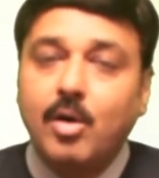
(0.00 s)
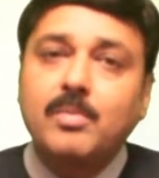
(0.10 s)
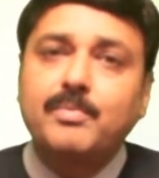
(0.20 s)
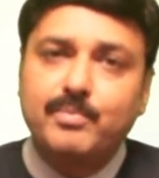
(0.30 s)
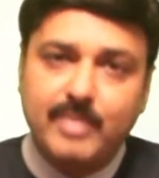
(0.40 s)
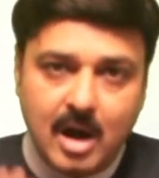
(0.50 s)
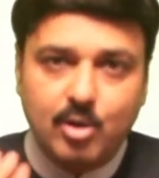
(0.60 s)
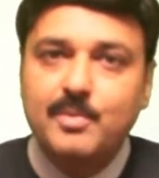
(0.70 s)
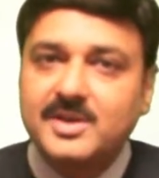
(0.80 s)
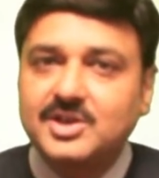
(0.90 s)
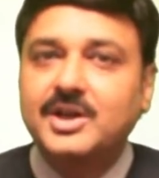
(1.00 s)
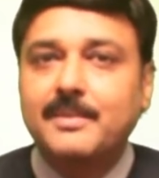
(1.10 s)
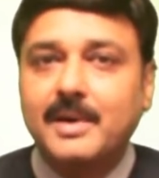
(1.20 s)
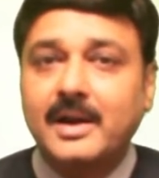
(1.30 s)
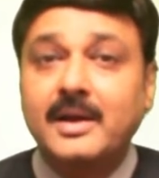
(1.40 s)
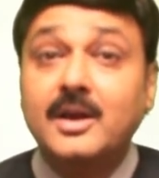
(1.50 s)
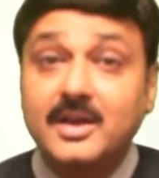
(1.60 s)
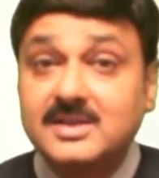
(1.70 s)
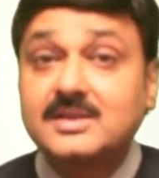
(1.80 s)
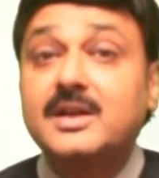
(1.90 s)
और आंखों में छींटे मारें
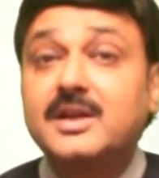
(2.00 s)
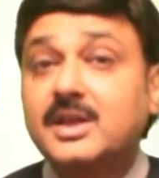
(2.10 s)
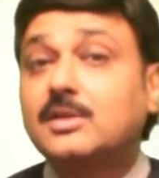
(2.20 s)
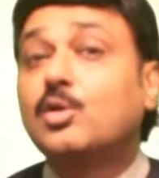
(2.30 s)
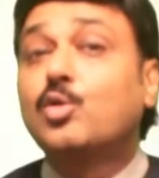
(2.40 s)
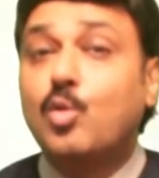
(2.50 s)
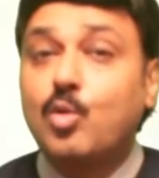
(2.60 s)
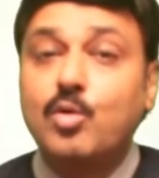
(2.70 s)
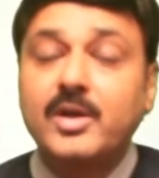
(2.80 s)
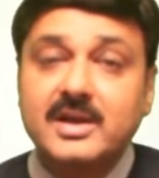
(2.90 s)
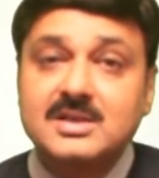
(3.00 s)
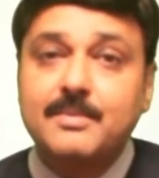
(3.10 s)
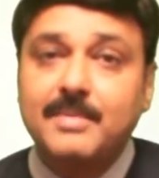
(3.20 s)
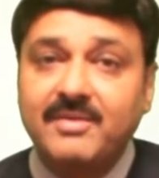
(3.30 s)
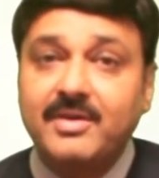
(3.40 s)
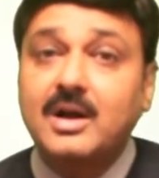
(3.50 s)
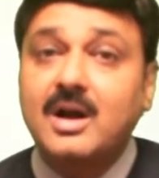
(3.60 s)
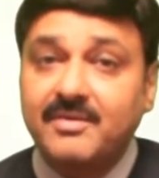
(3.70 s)
इससे नेत्र रोग होने की संभावना